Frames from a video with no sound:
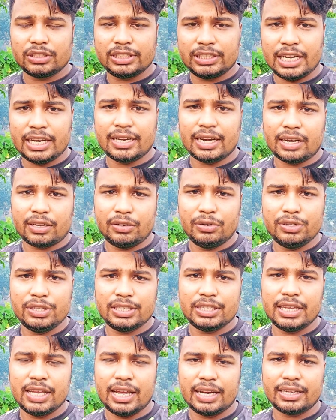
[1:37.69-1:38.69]
চেটাক
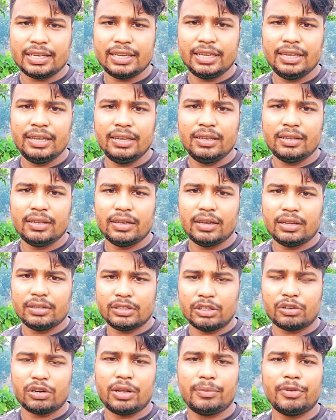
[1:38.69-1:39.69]
হয়েছে আর কি
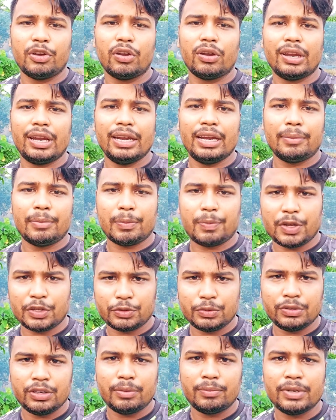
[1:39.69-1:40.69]
যখন আমি অনলাইনে আমার
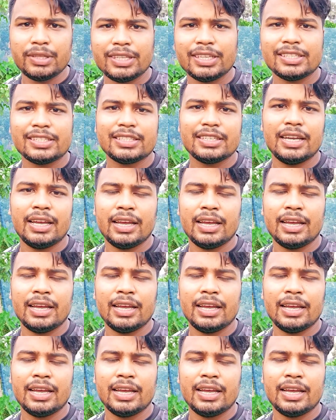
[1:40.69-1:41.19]
পাসওয়ার্ড নাম্বার দিয়ে